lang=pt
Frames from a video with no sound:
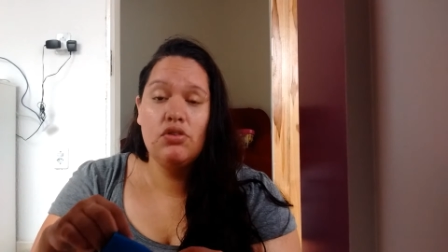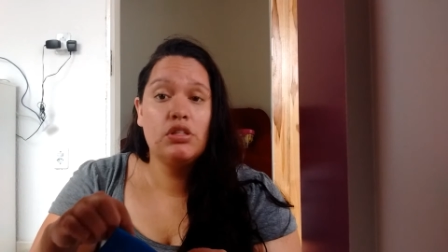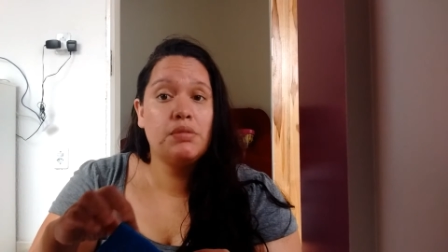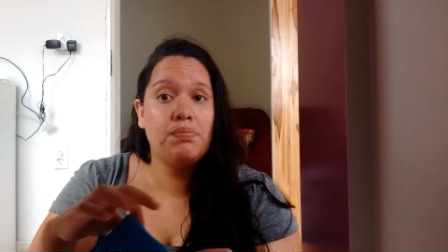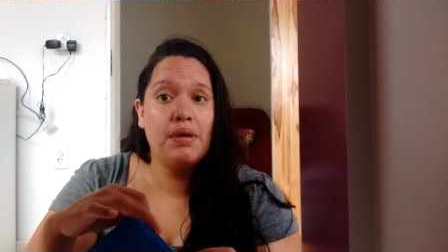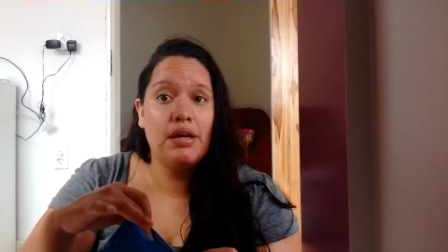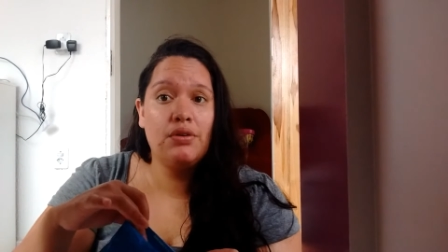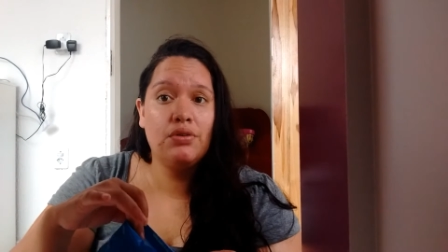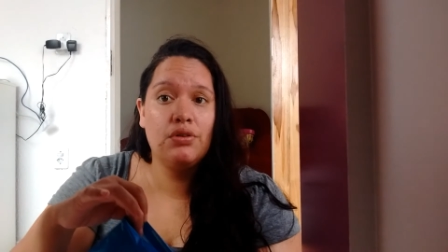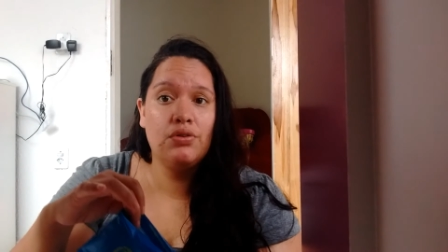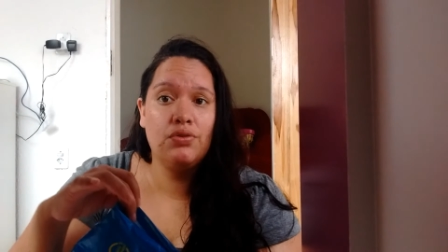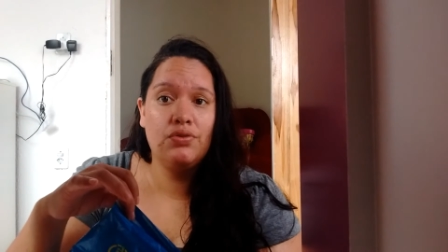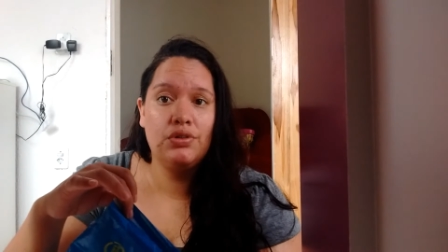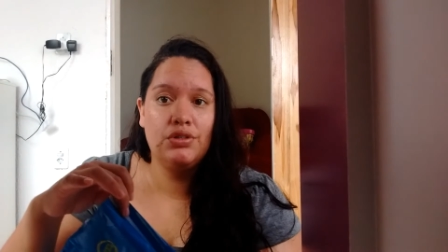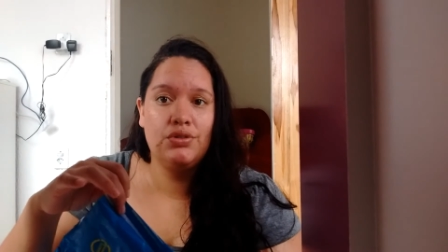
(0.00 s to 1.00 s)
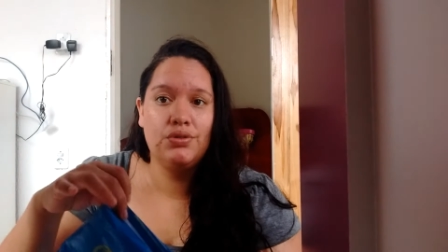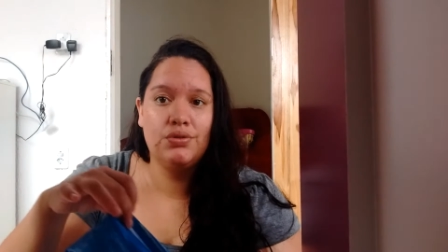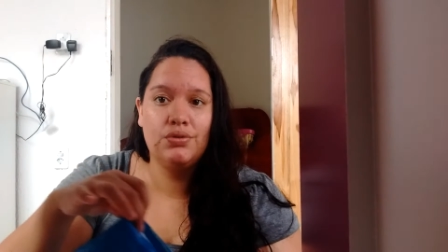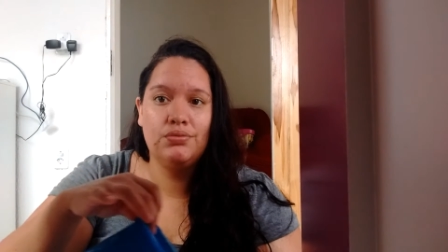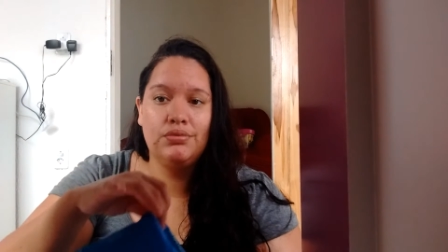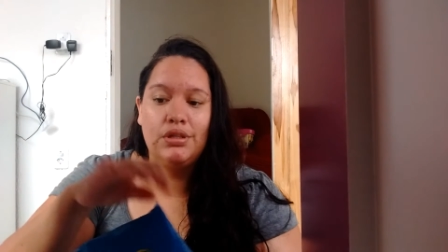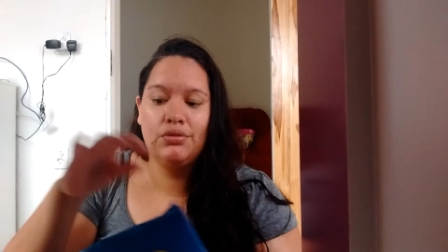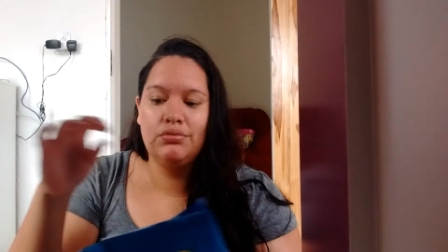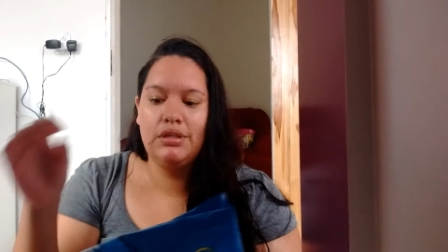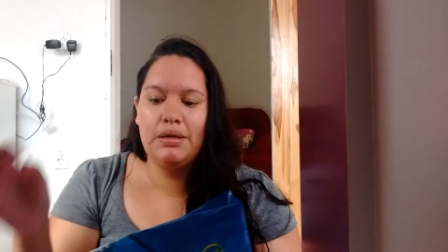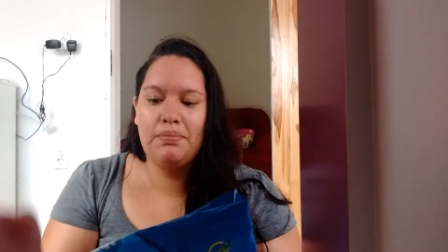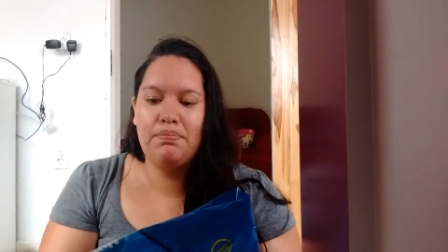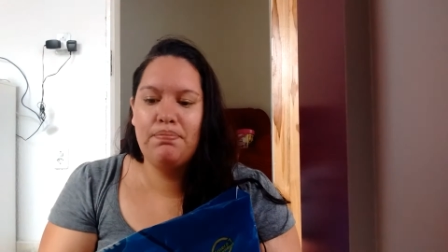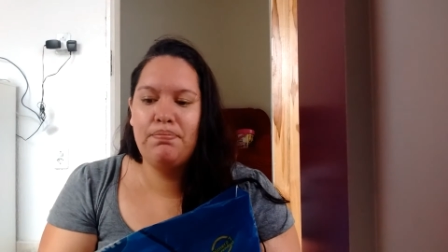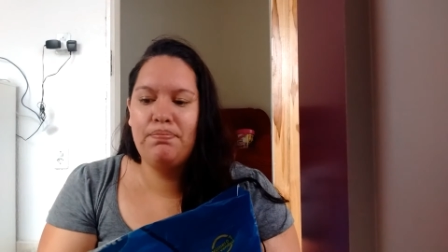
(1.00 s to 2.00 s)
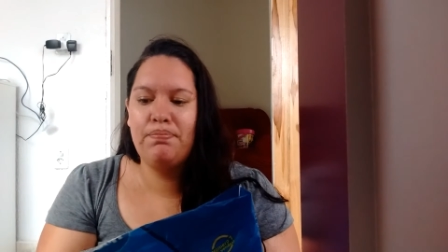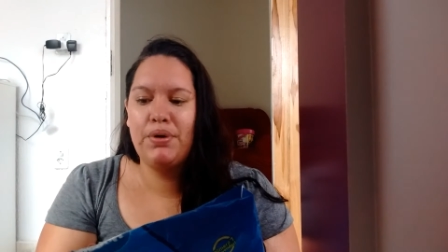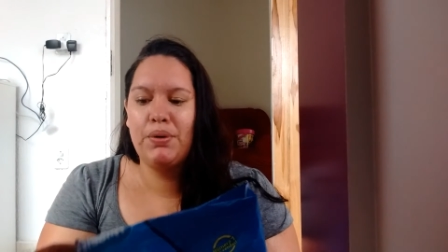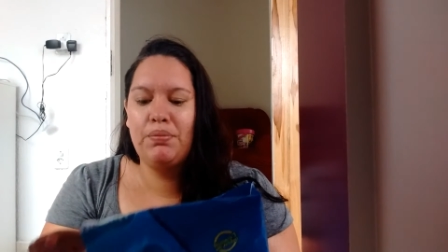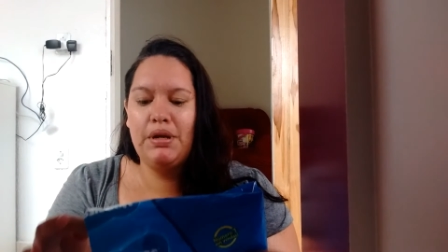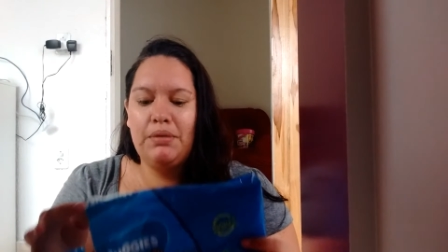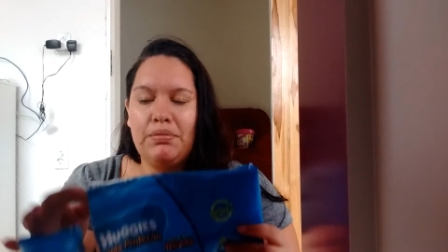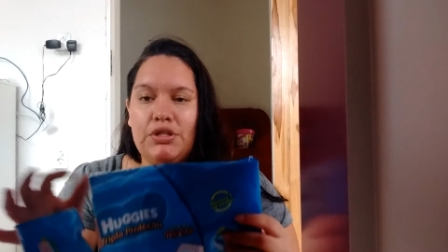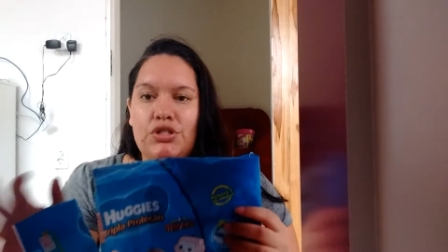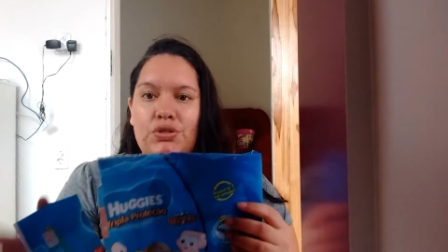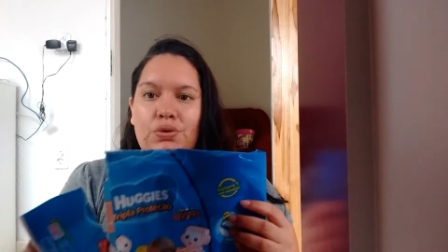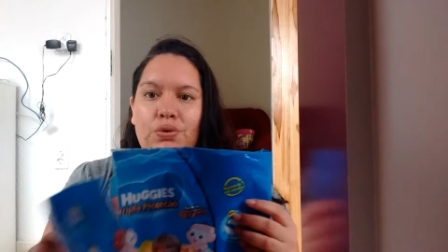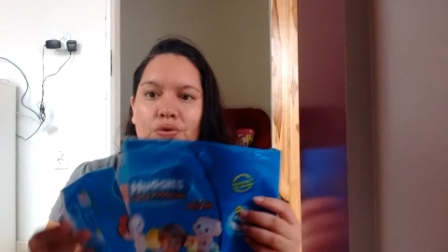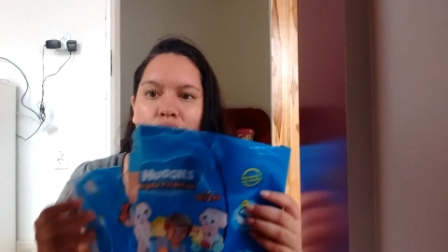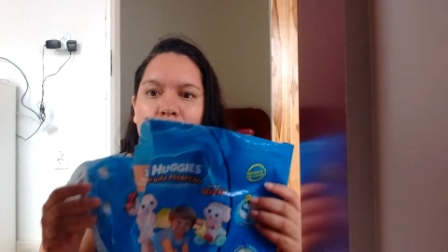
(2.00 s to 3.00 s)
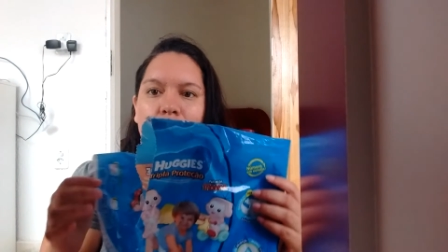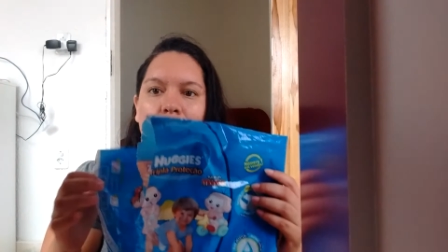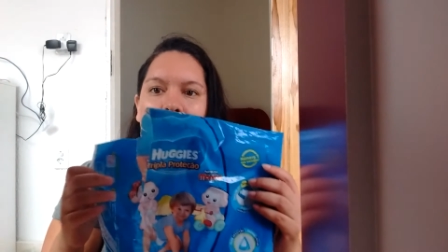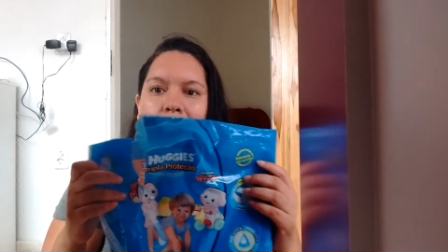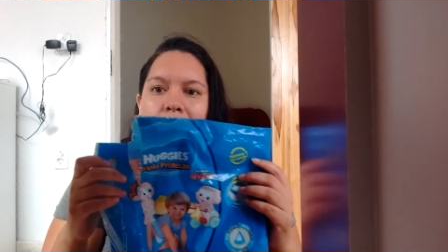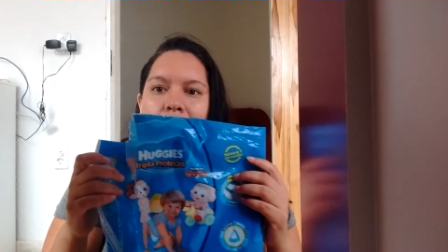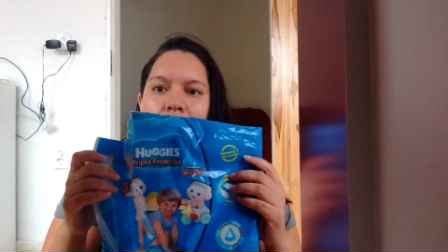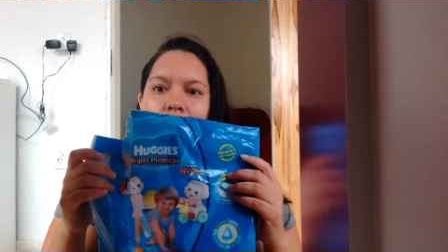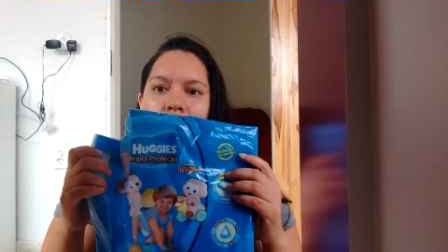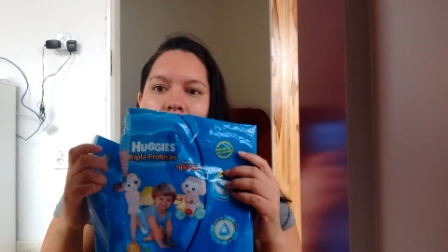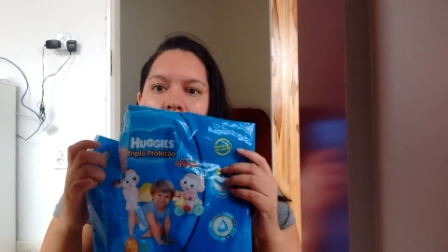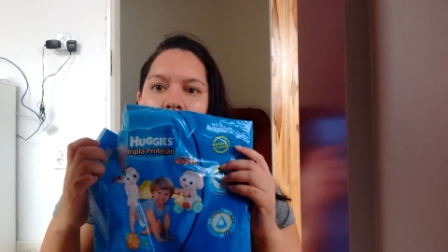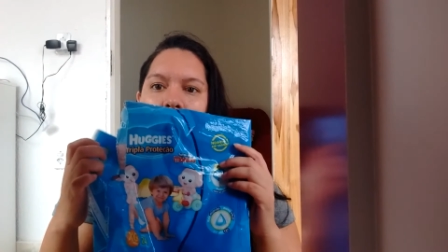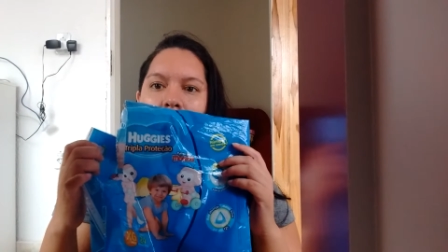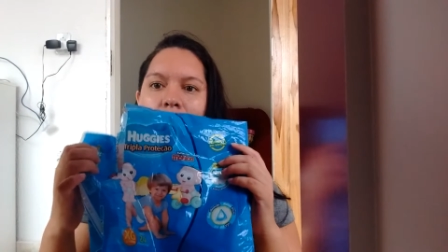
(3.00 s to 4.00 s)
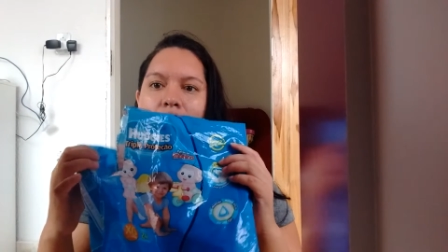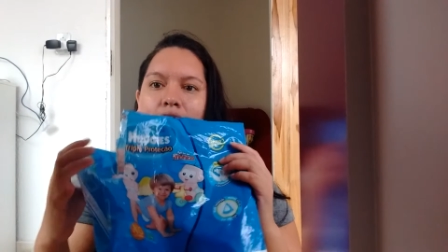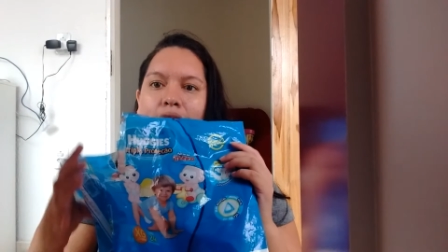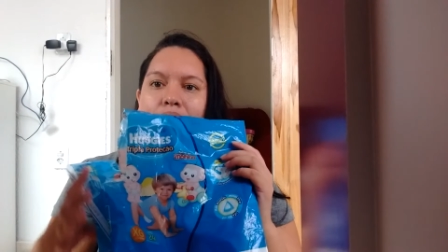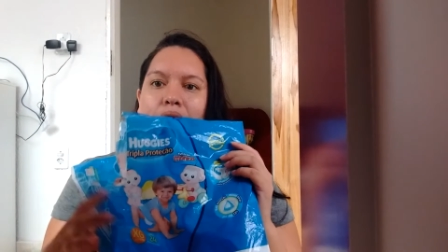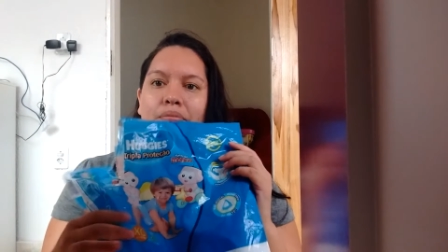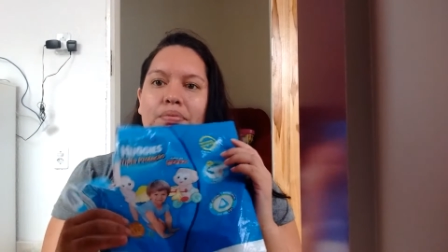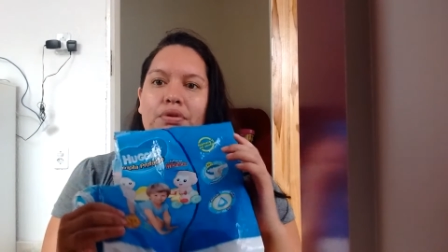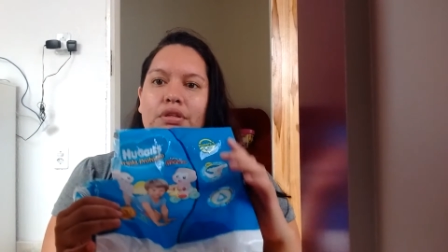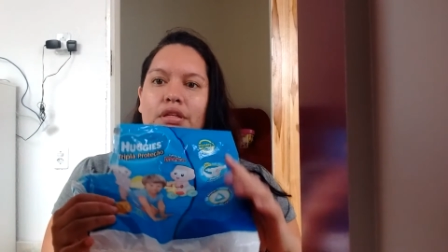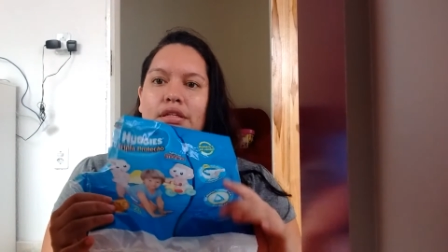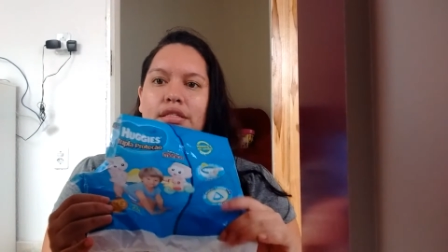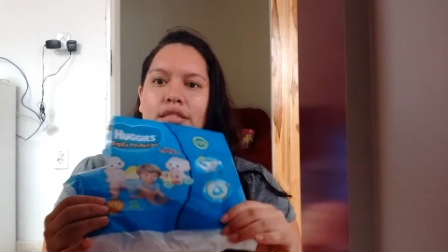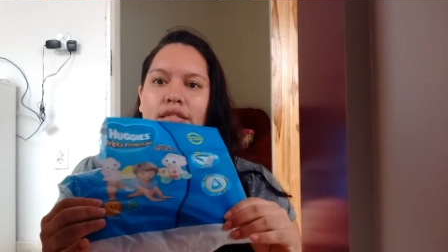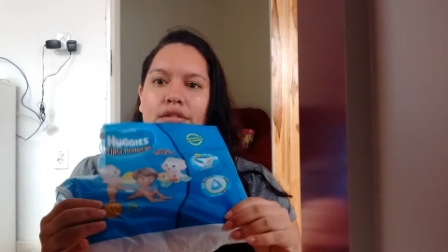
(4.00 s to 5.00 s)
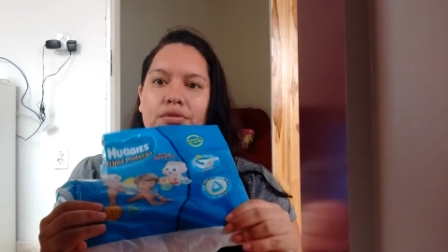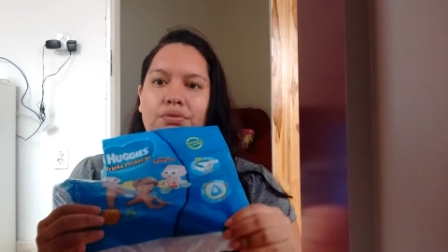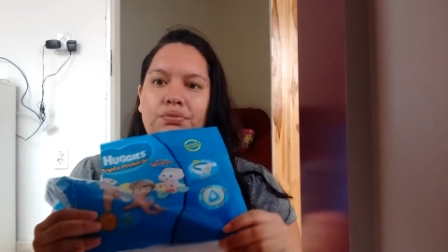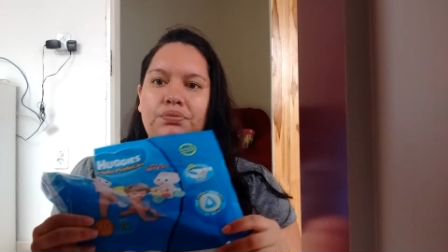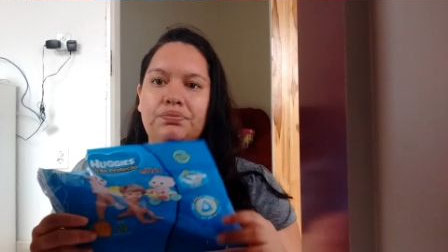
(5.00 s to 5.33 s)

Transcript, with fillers: Eu espero que o vídeo não dê problema de novo, ó. A tripla proteção.